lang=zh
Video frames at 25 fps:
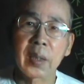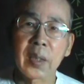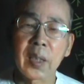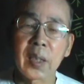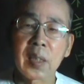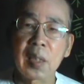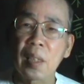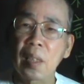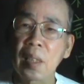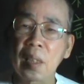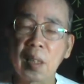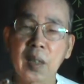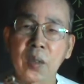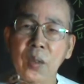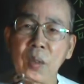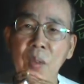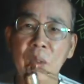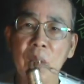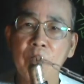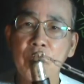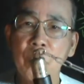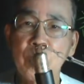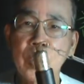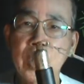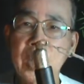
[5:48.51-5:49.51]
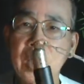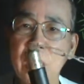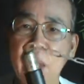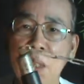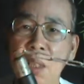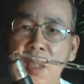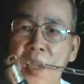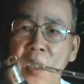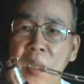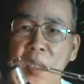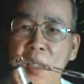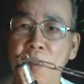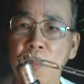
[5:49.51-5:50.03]
但是这个东西不是一
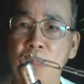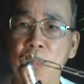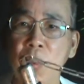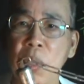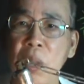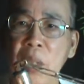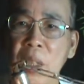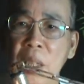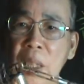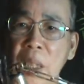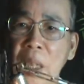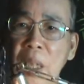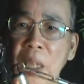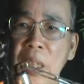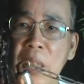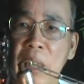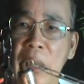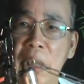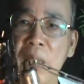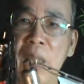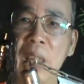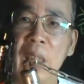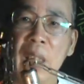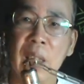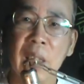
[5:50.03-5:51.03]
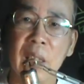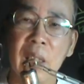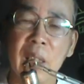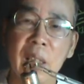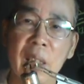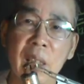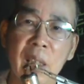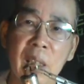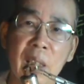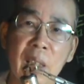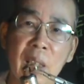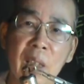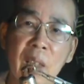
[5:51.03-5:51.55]
个，不是一个很理想的一
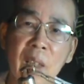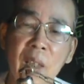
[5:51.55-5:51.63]
个，